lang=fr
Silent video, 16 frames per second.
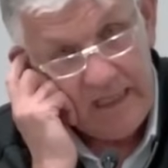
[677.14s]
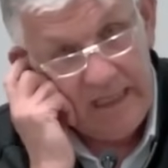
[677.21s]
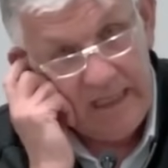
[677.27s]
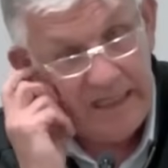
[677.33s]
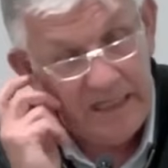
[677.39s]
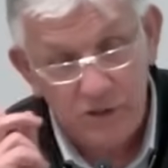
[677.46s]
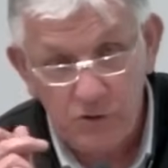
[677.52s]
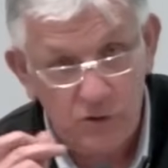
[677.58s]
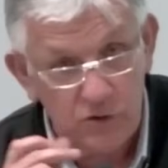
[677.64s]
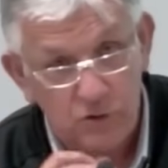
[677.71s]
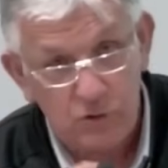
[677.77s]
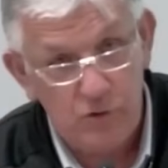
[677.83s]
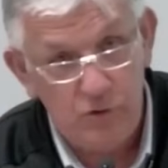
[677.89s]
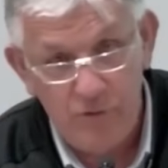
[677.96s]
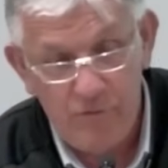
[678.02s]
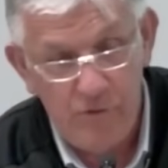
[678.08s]
y a des choses
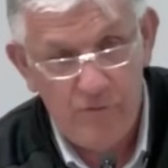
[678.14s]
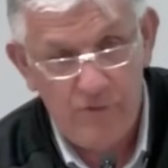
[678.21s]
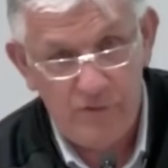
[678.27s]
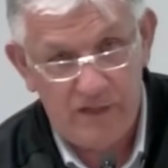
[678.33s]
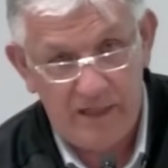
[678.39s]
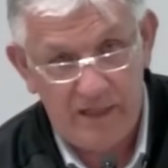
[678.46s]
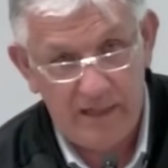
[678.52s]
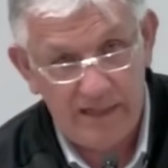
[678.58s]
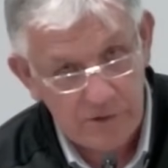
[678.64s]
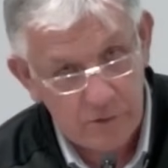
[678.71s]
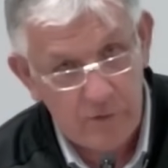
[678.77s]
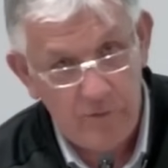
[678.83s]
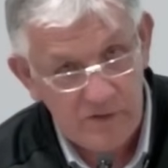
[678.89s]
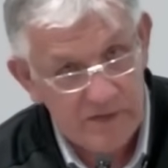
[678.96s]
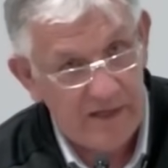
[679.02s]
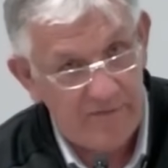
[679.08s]
que Dieu veut vous dire. Est-ce
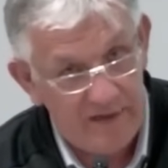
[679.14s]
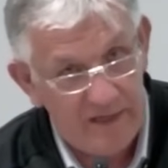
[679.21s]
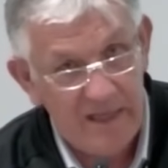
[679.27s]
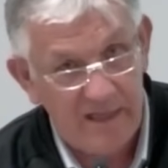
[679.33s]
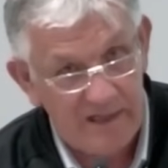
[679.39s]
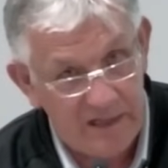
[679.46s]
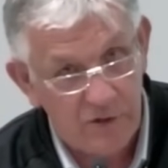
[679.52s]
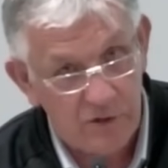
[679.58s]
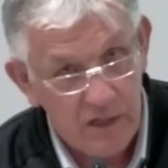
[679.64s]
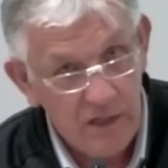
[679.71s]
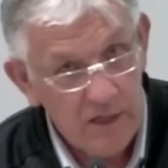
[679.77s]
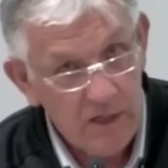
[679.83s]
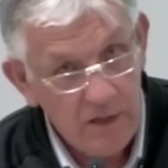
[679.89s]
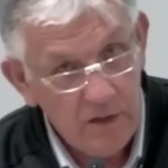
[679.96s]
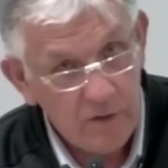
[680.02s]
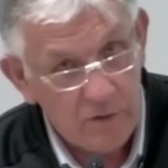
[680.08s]
que vous savez qu'il y,
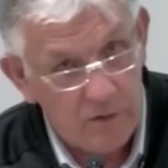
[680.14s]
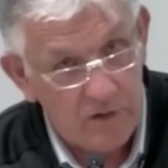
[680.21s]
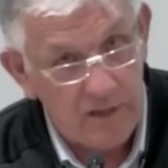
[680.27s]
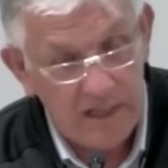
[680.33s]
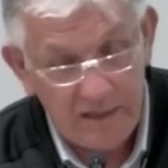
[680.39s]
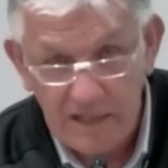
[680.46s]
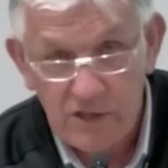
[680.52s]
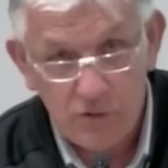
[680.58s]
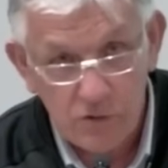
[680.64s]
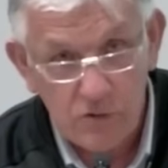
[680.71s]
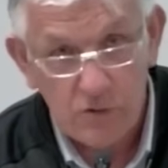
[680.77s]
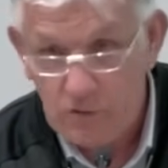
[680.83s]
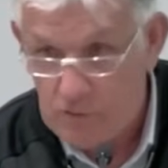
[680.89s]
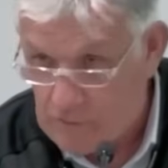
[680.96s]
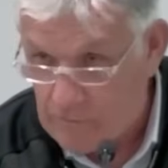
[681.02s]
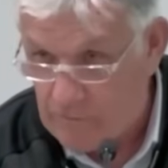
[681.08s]
y, a des choses
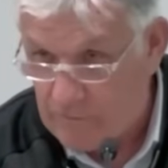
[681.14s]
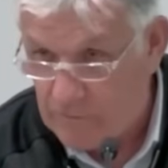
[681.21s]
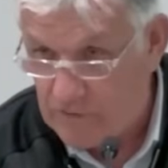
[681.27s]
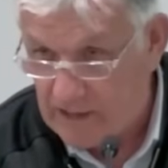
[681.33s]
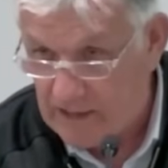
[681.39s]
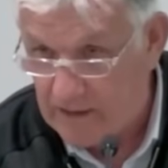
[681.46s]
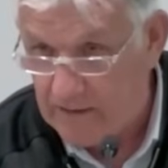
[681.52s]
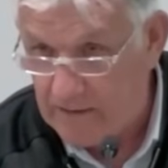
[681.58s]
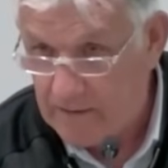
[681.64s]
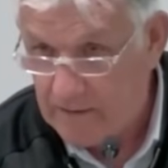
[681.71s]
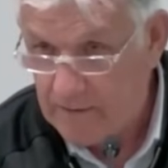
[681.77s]
que Dieu veut vous dire